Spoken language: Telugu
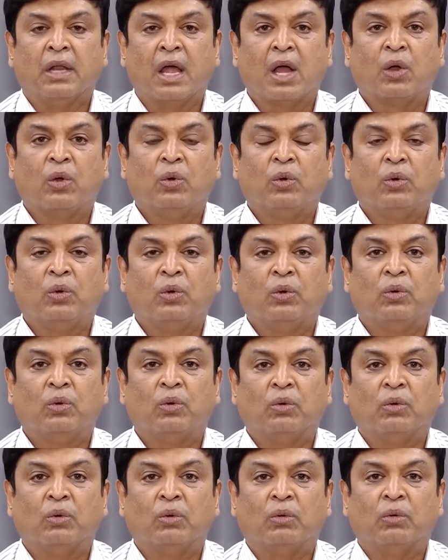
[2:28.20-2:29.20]
నాకు
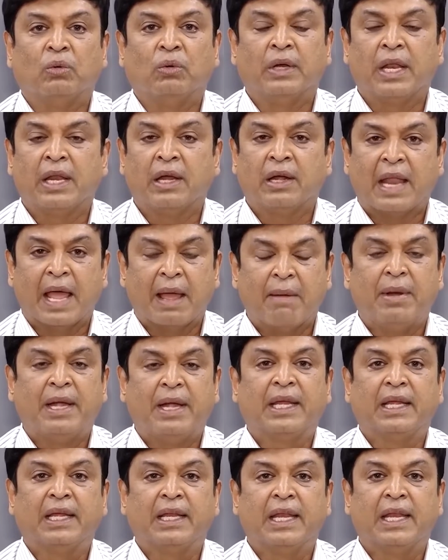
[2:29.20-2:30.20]
నేను
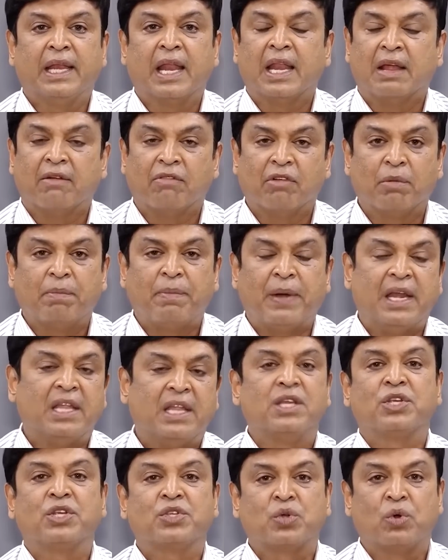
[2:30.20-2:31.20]
డయాబెటిక్ని నన్ను ఎవరు
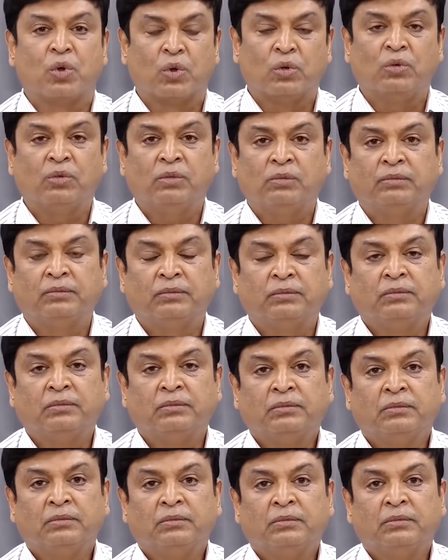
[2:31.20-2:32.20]
పెళ్లి చేసుకోరు
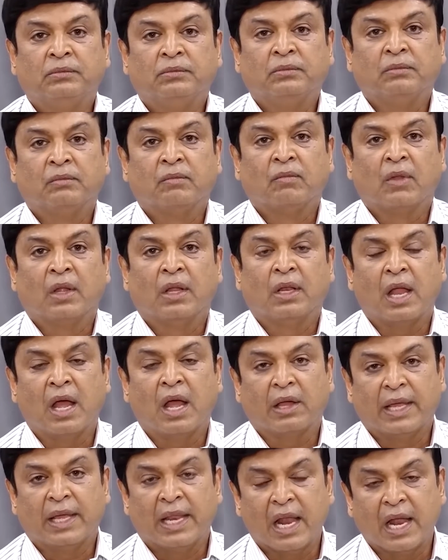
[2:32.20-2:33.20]

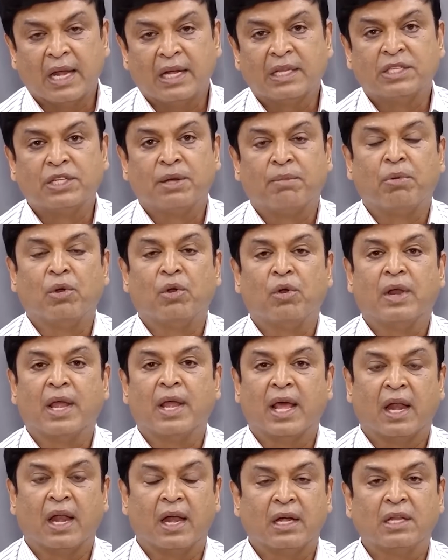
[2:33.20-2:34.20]
నాకు ఇలాంటి జబ్బులు
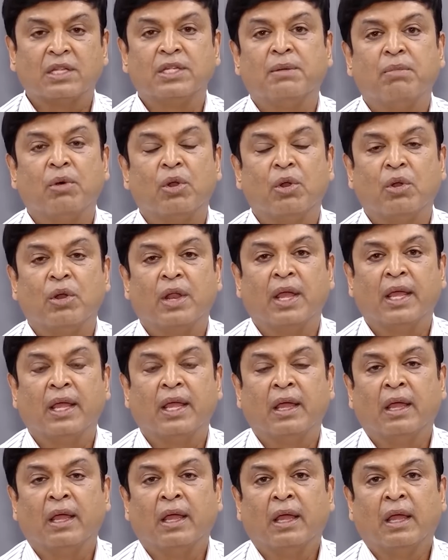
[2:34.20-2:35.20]
ఉన్నాయి అలాంటి జబ్బులు ఉన్నాయి
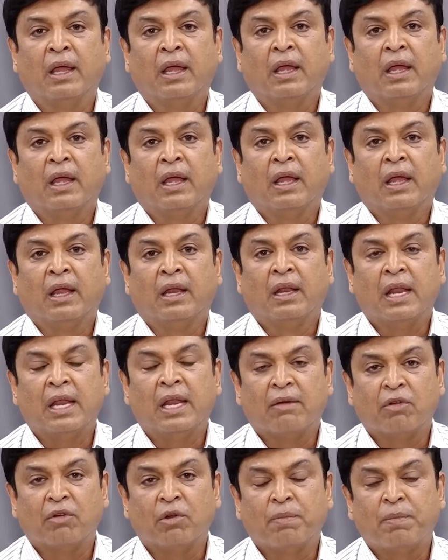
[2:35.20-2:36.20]

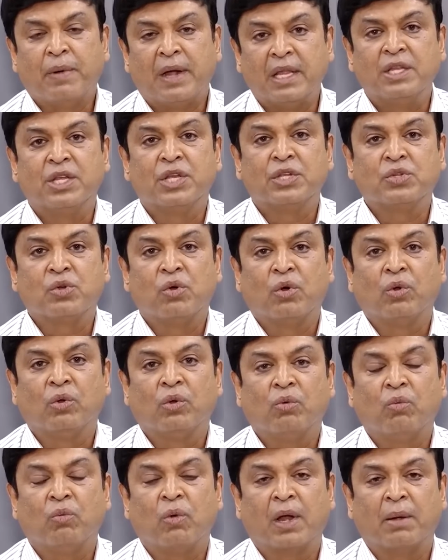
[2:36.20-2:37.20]
నన్ను ఎవరు పెళ్లి చేసుకోరు
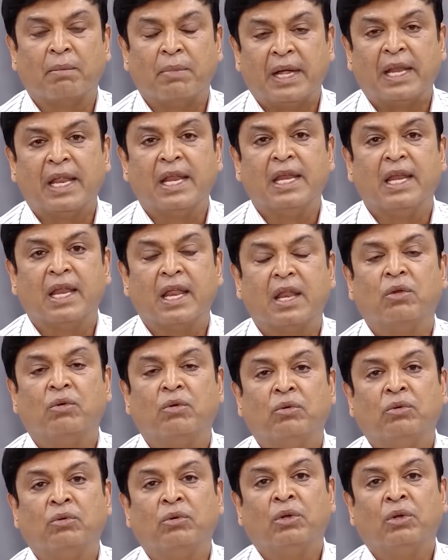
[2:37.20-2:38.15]
ఒక బిడ్డని నేను